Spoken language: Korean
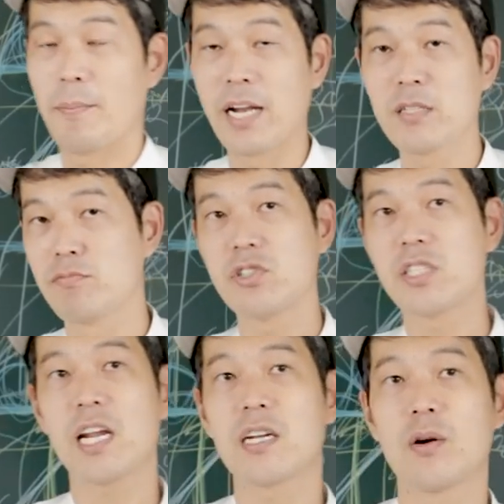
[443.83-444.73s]
반응
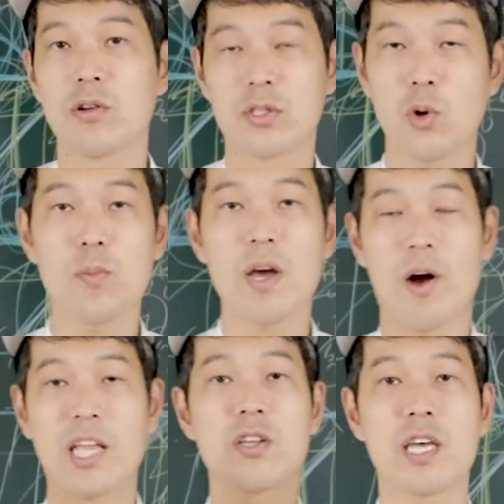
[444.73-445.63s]
물질에는 어, 촉매가
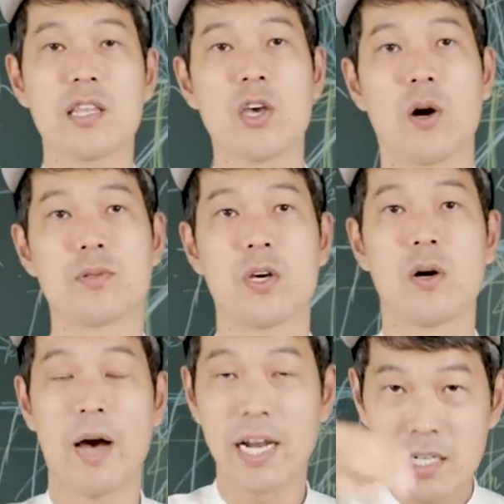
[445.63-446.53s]
관여되어 있는 게
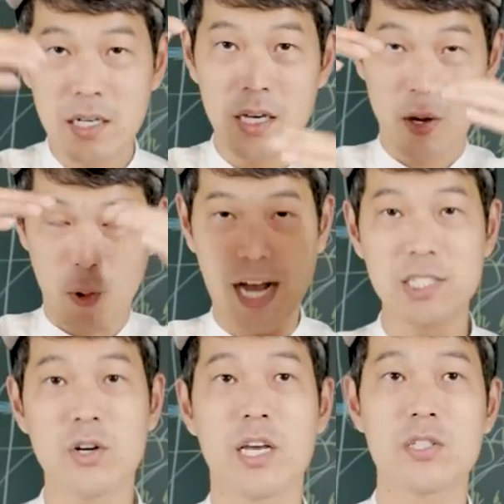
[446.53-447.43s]
없어요. 반응
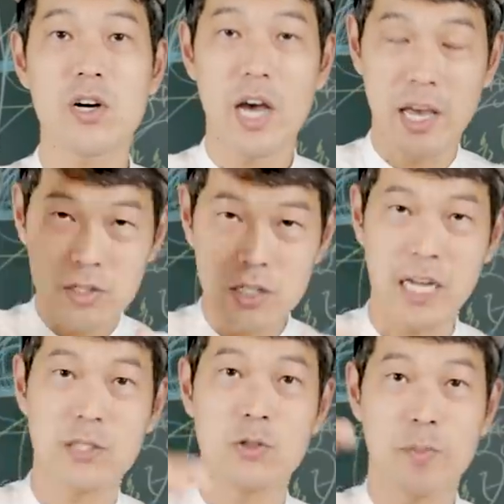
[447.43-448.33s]
과정에서 에너지를
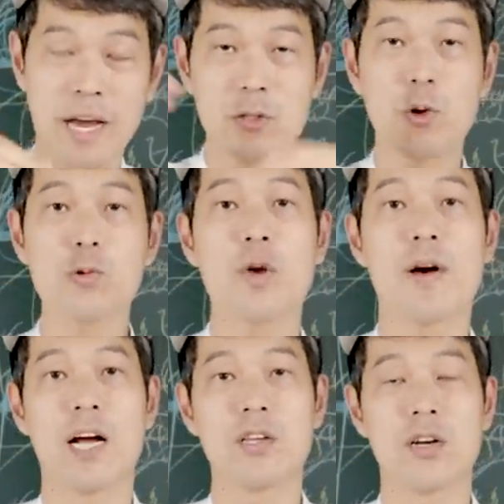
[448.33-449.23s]
낮춰주고 반응
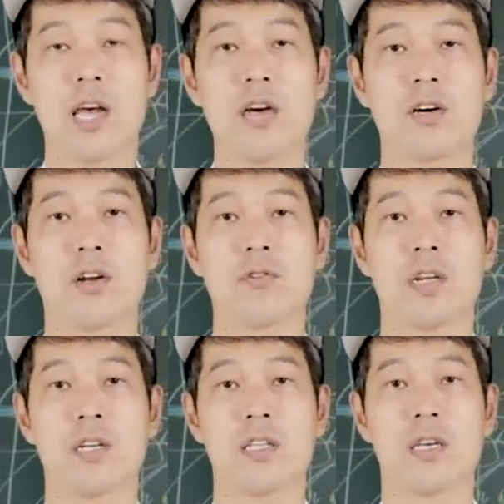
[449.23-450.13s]
속도에만 관여를 해요,
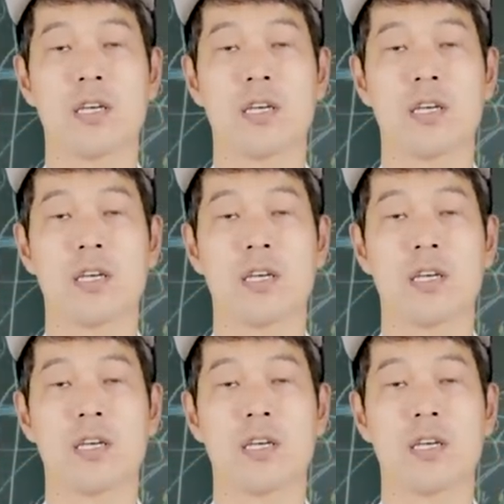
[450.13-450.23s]
결국에는.